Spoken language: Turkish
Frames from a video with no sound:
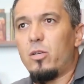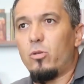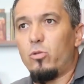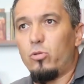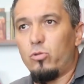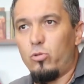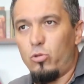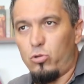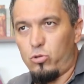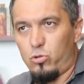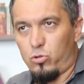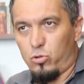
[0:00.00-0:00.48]

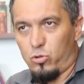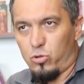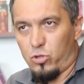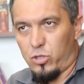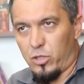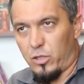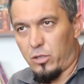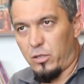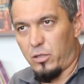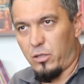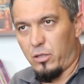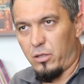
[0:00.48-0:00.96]
Theodosius
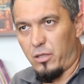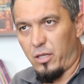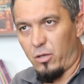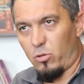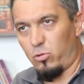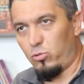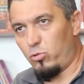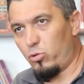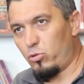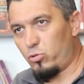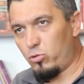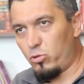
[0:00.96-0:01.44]
çıktı.
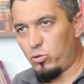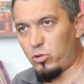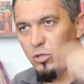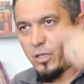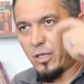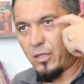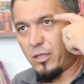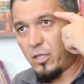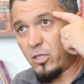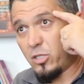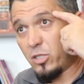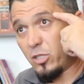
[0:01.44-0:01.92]
Theodosius
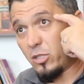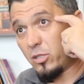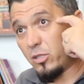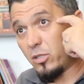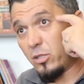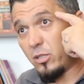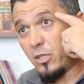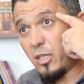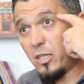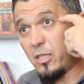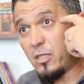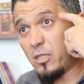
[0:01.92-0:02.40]
tahta
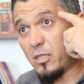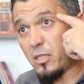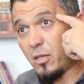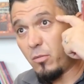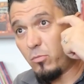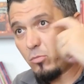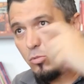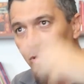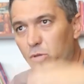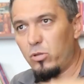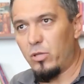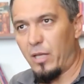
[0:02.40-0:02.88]
çıktığında
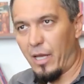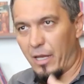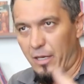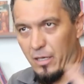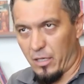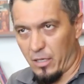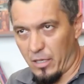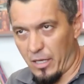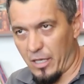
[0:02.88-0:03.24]
İstanbul yani